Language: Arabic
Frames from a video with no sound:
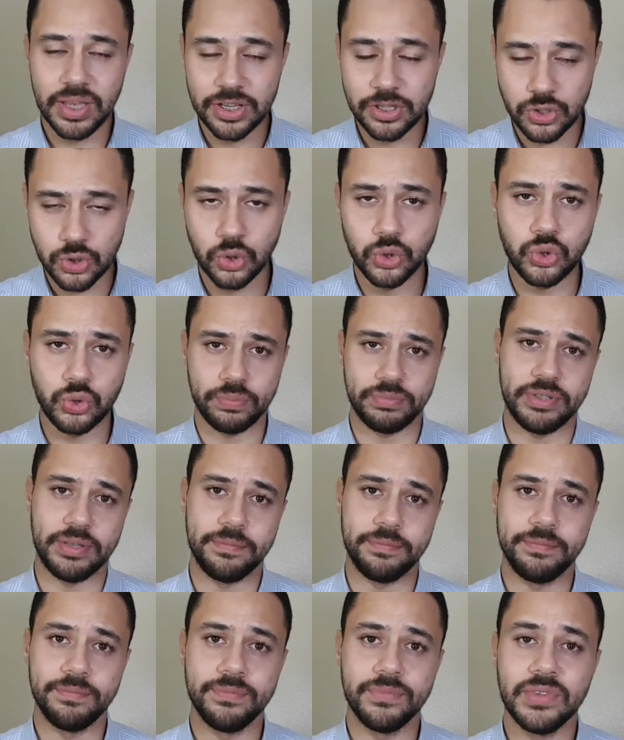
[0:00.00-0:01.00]
الصوديوم ده
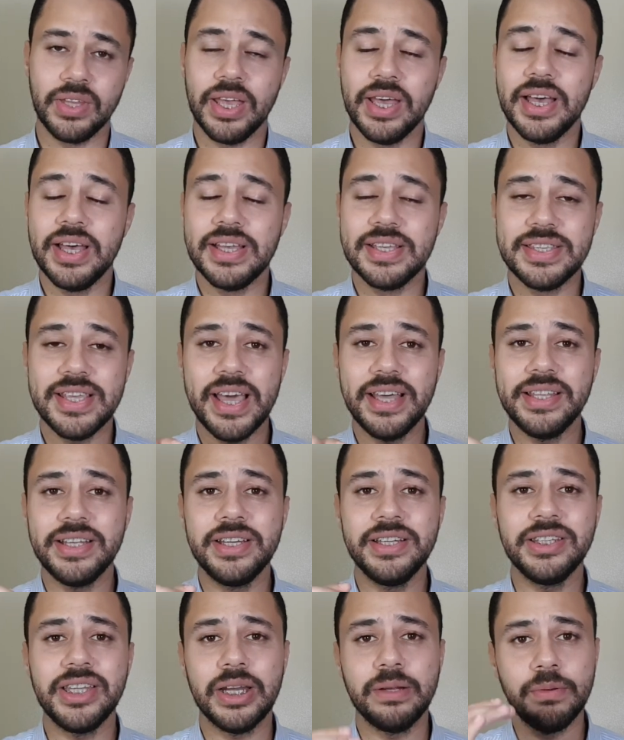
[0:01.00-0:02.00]
زائد ان
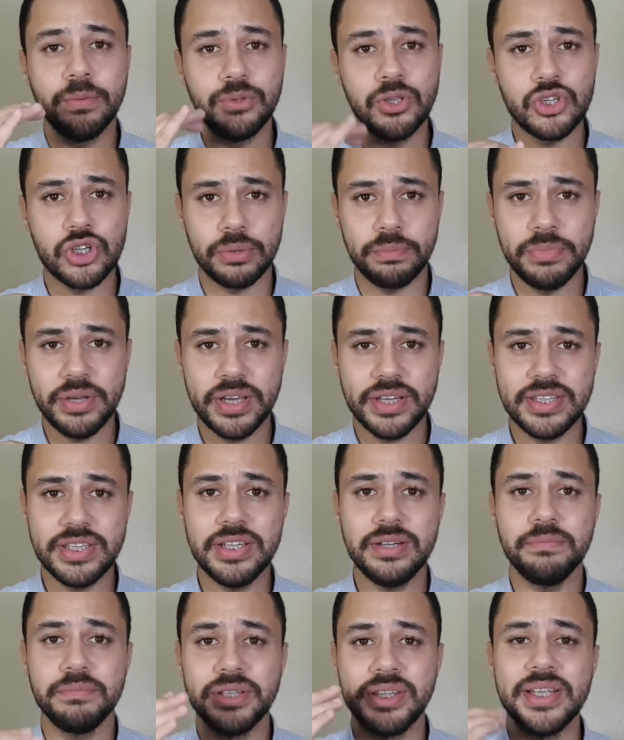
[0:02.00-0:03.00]
انت لما بتشرب ميه
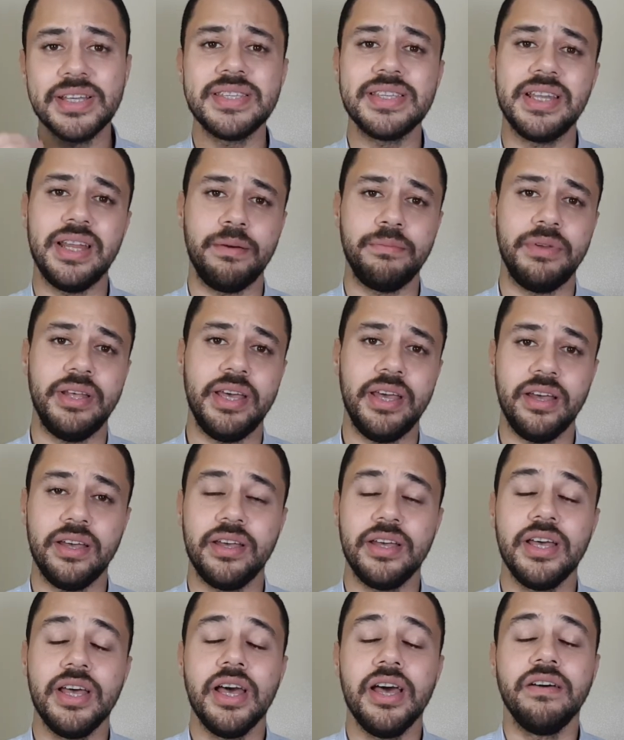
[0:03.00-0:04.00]
كتير بتنزل املاح
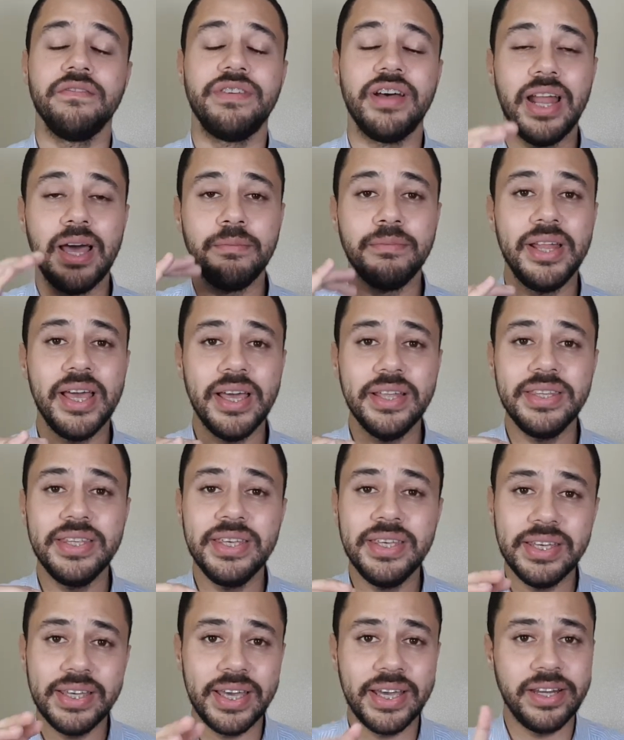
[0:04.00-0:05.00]
فالاملاح
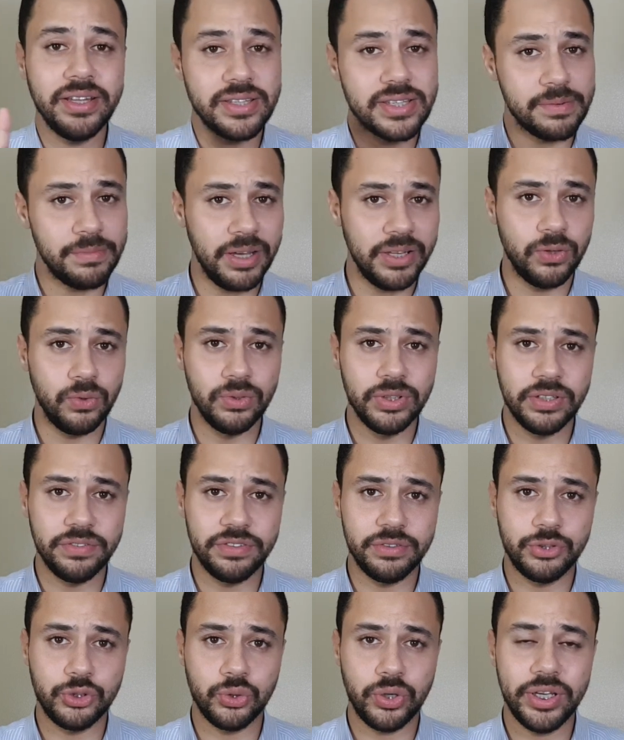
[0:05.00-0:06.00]
دي كانت زي ما احنا قلنا
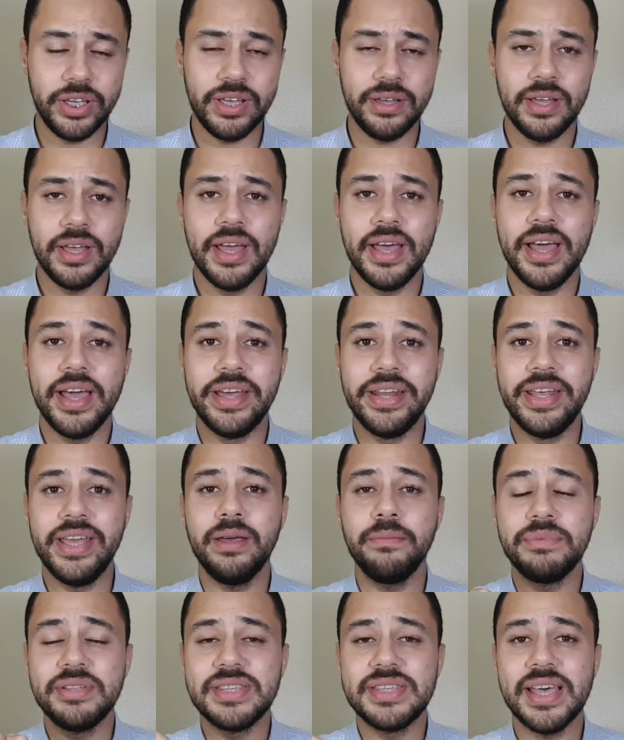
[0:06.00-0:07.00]
في شويه ان هي
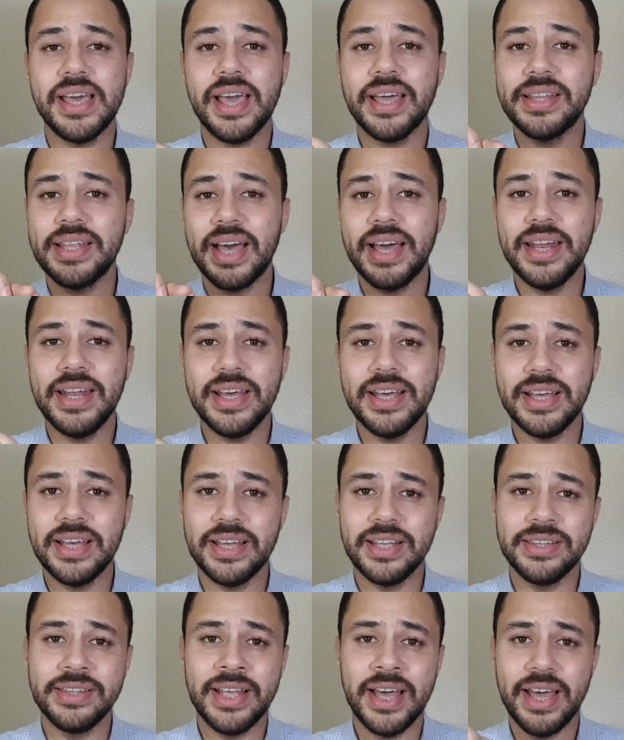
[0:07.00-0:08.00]
بتساعد على
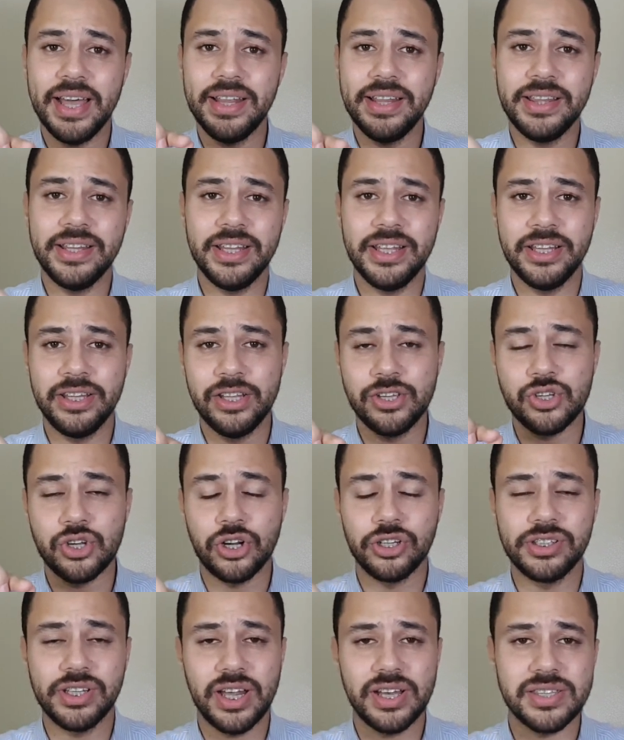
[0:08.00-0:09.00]
نقل
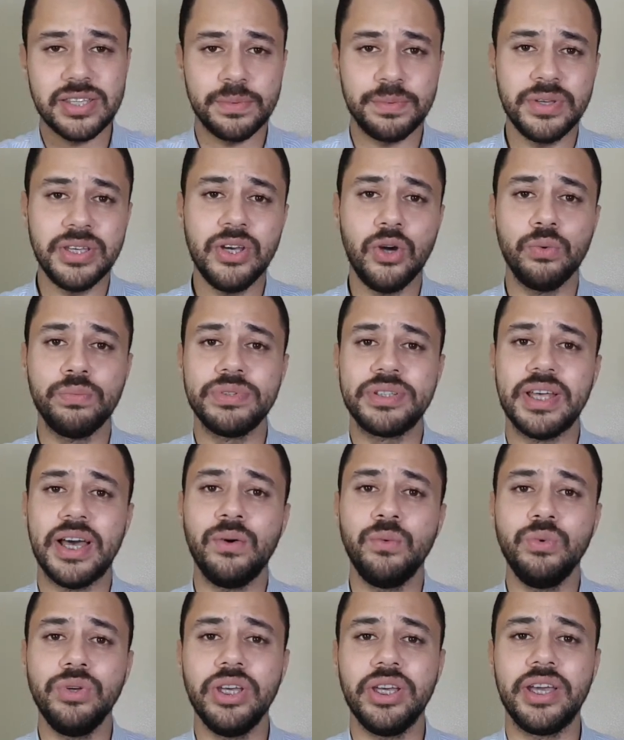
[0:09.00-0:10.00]
الاشارات العصبيه
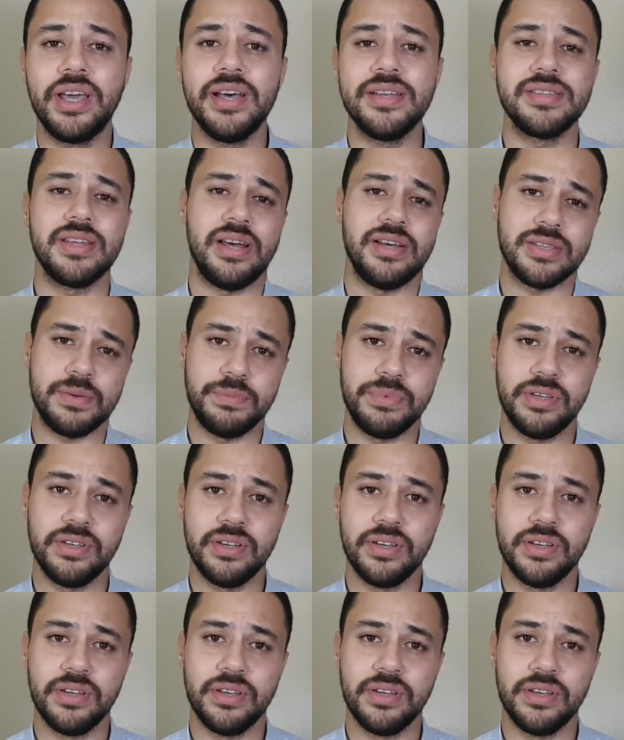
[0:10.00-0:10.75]
وبتقوي الجهاز العصبي